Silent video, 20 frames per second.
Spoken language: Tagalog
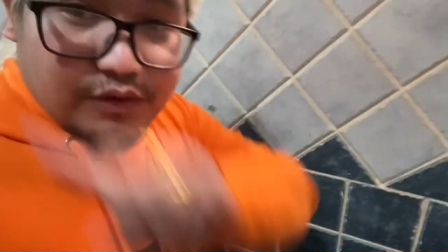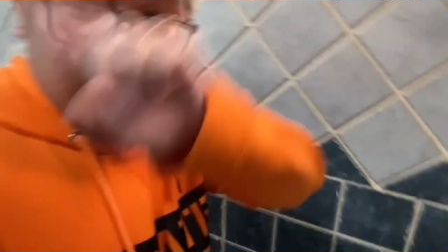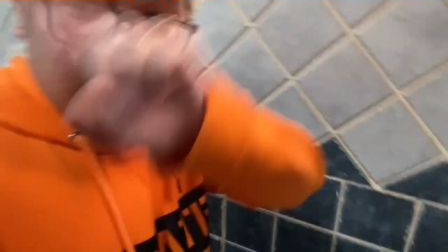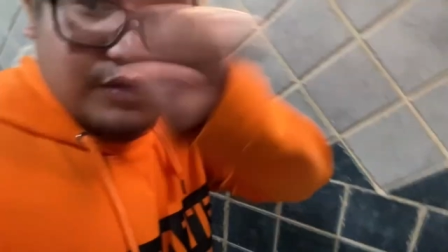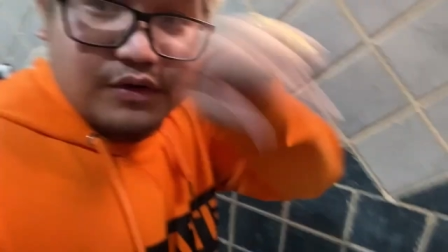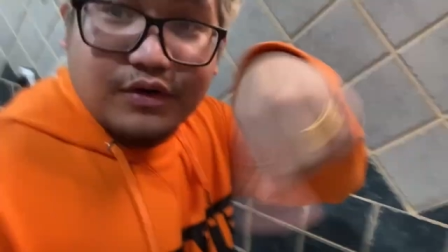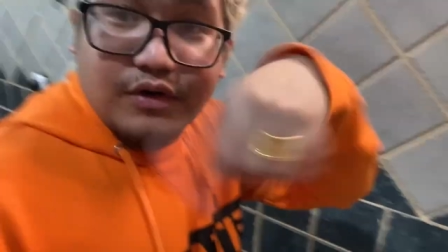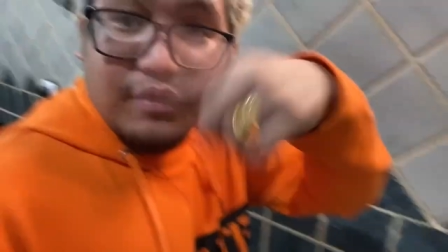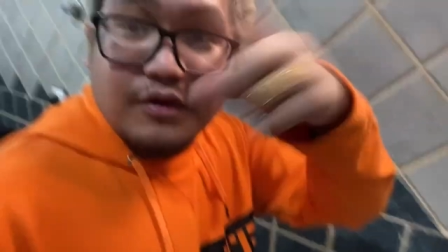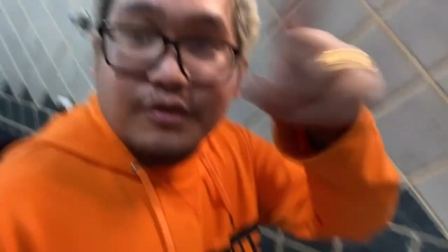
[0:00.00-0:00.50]
ano,
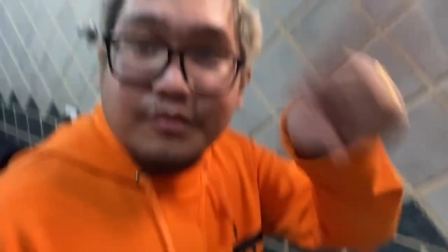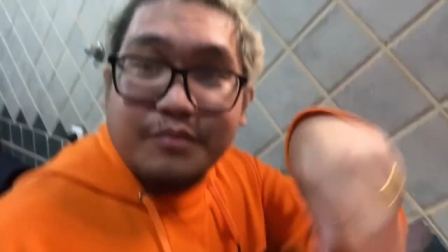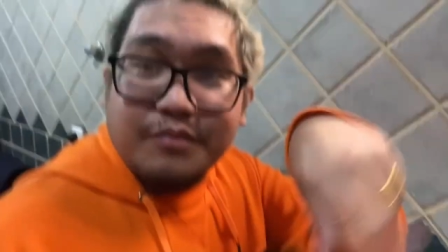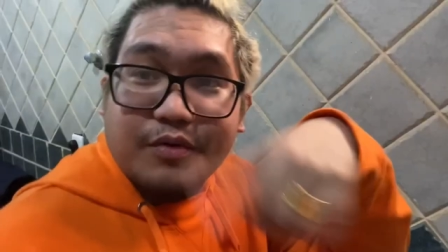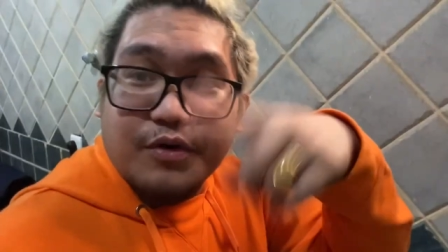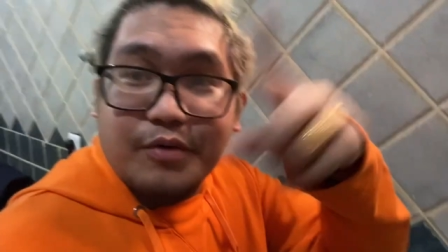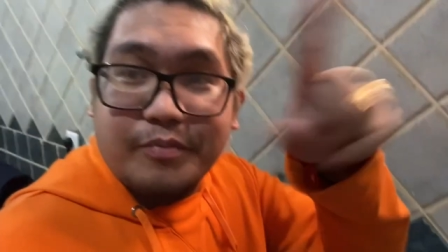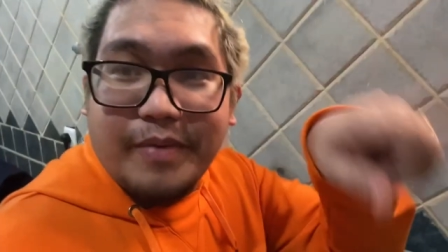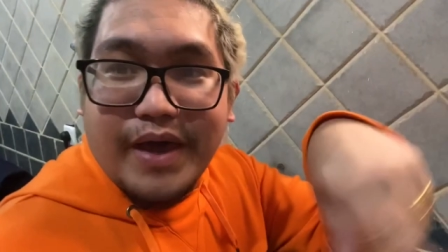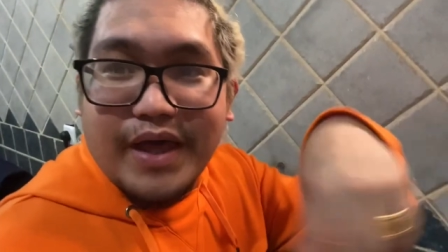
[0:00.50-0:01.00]

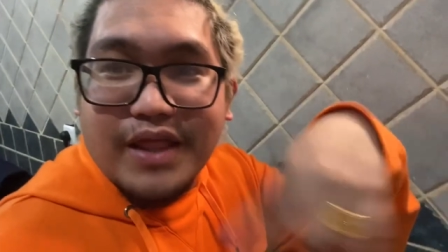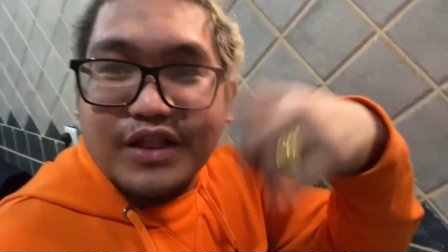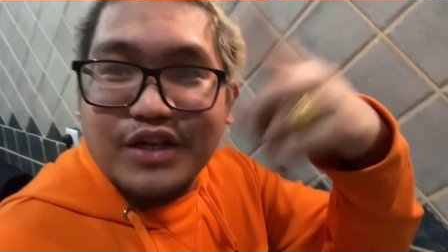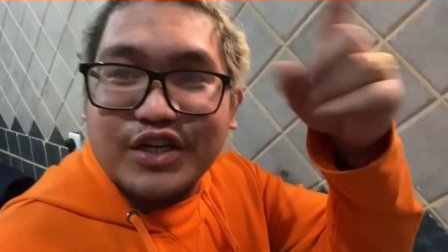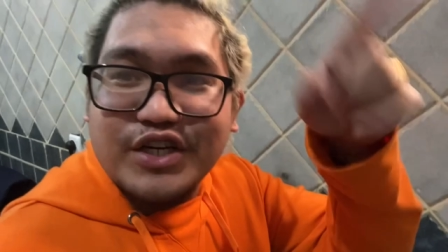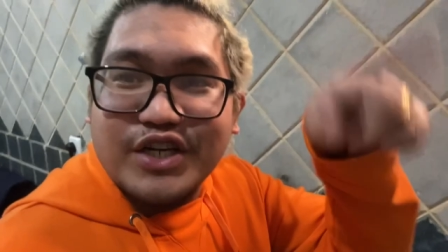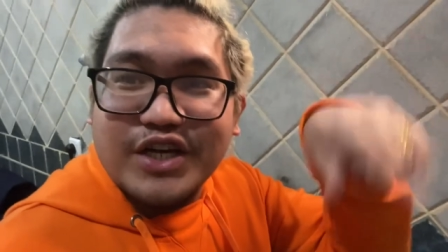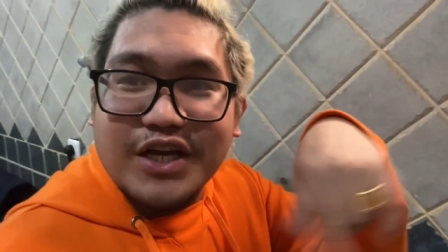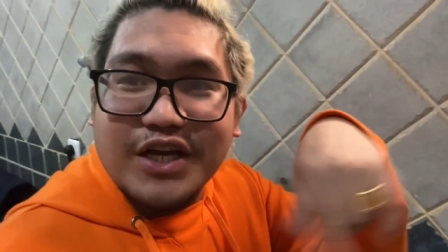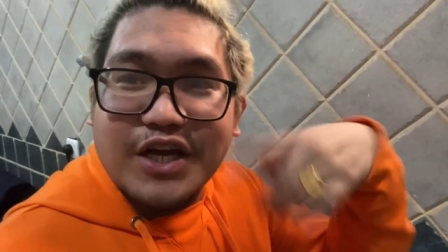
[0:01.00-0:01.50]
yung
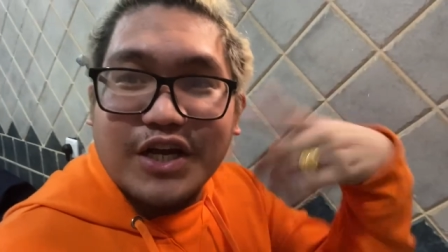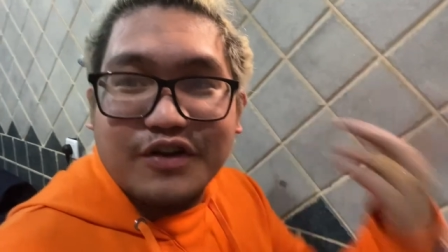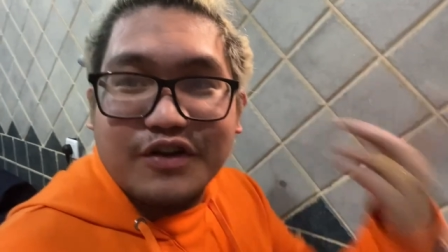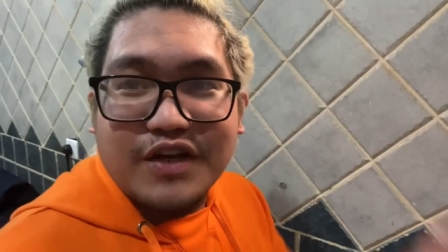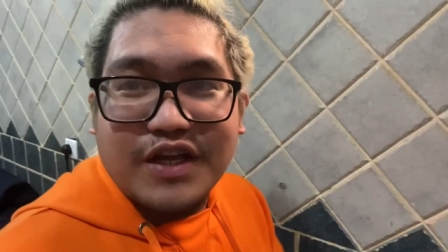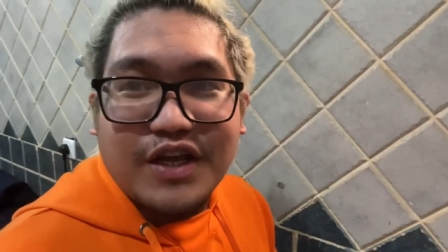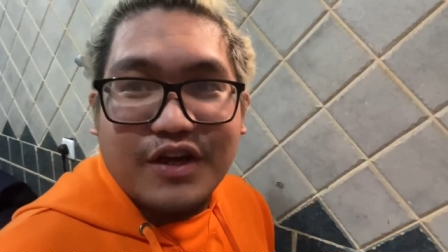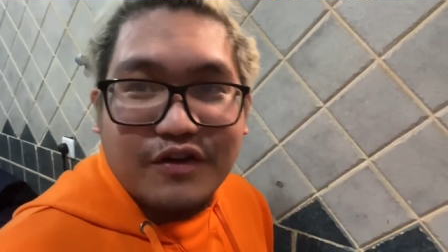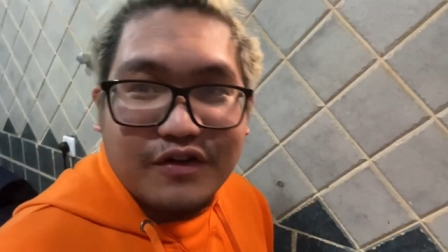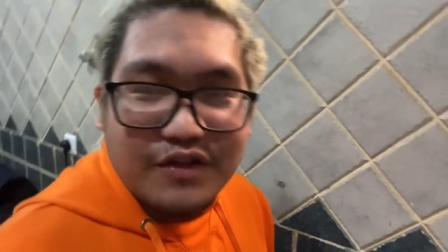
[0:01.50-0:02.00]
propeller na
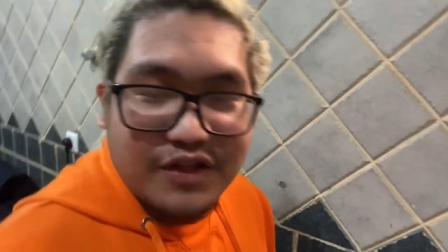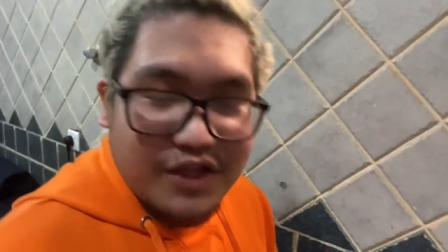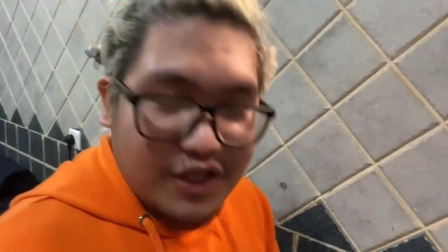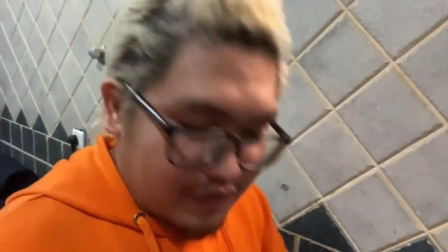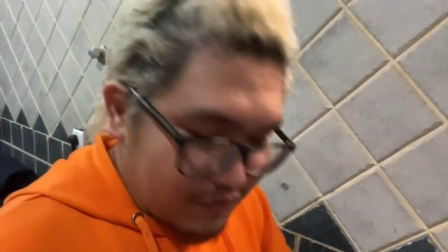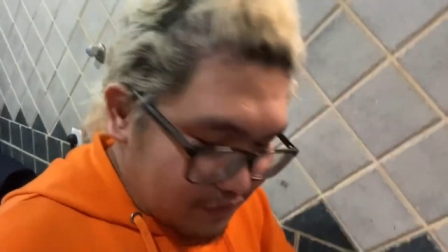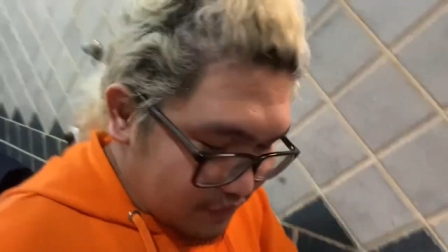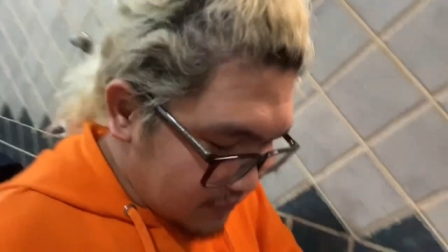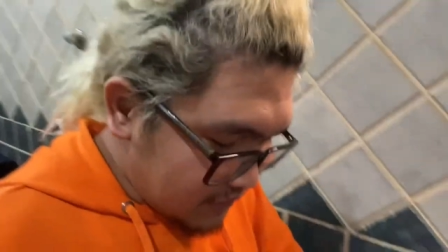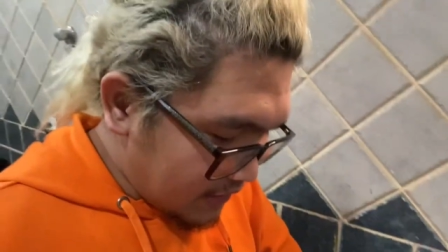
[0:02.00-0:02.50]
ganun,
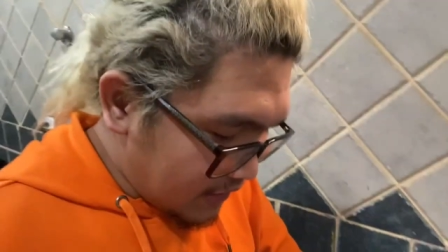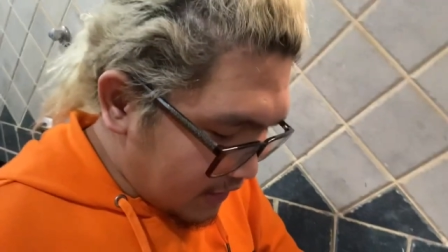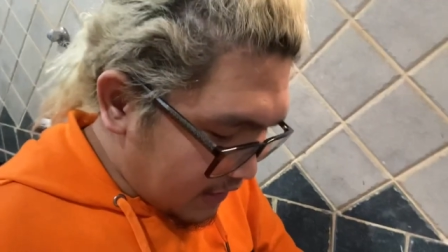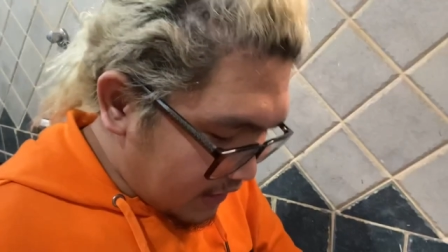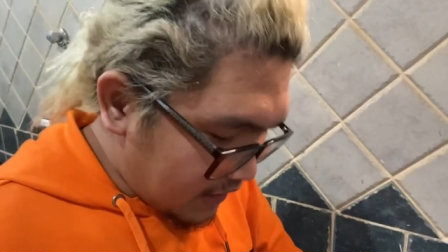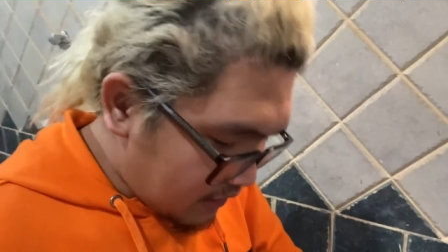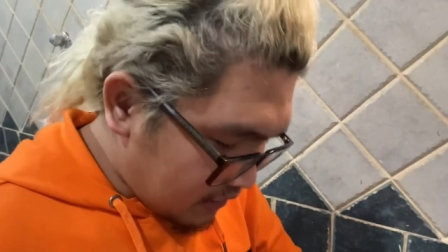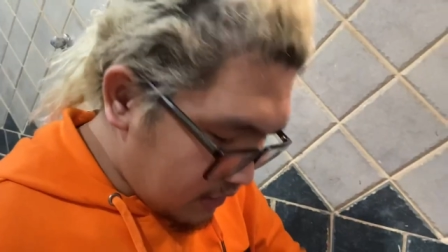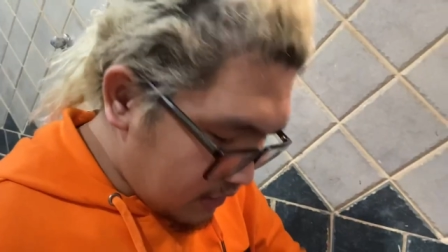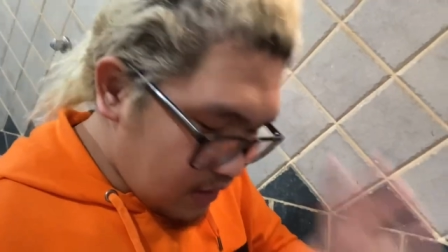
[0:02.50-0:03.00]
ikot-ikot
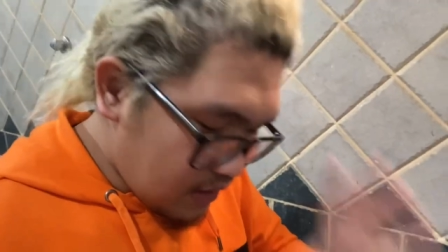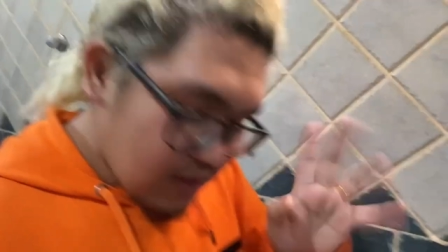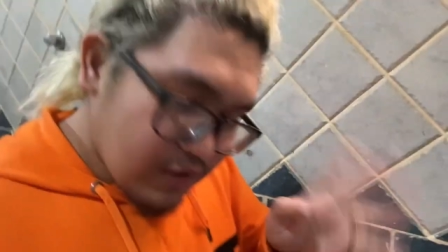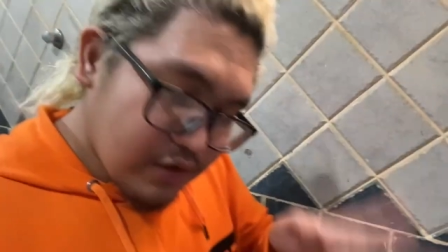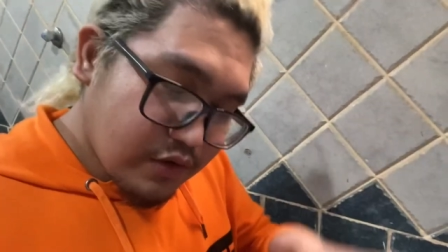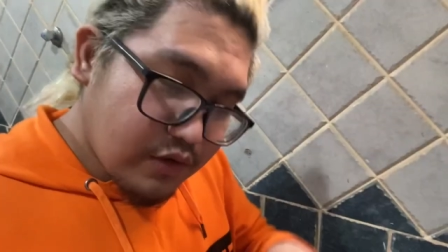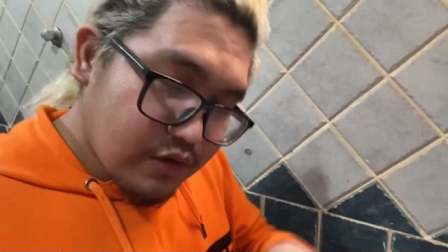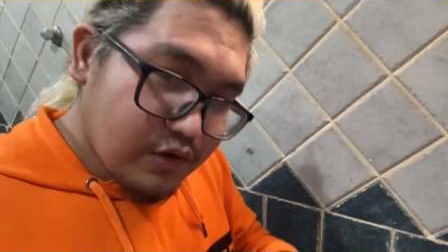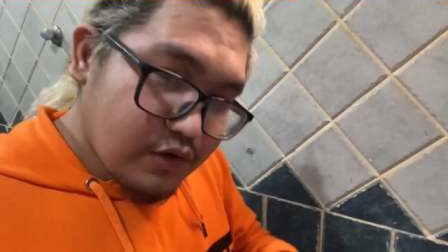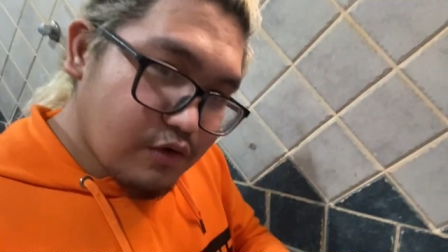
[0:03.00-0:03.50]
niya,
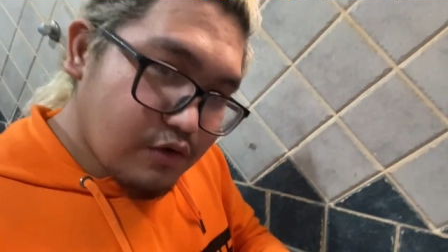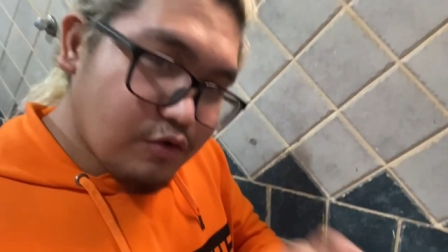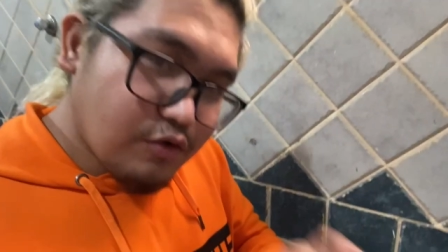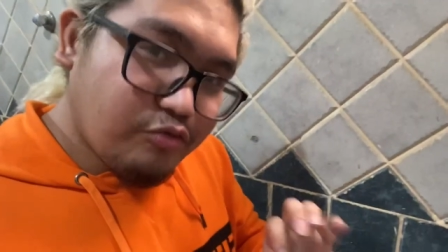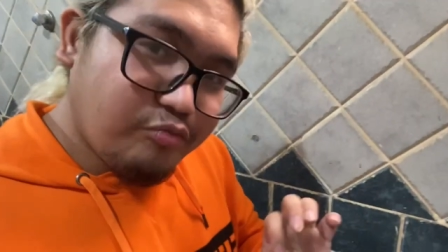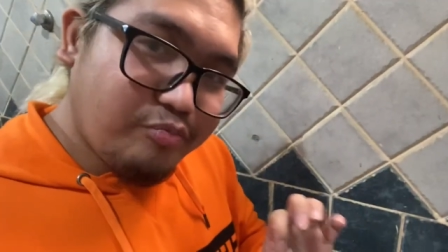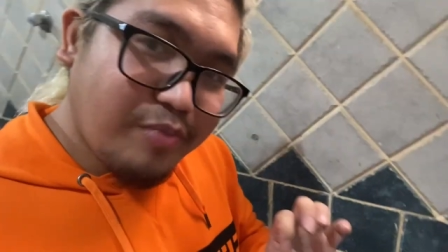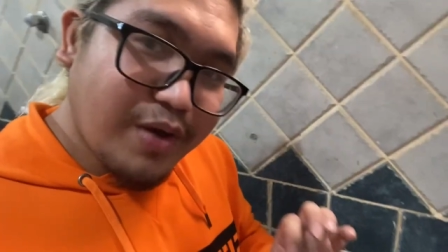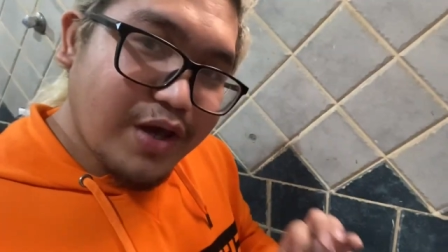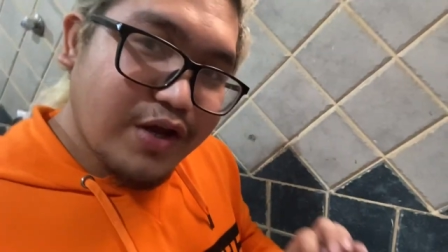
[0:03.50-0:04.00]

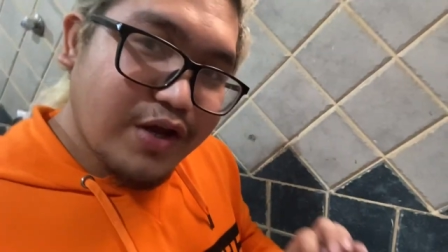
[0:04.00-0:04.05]
go.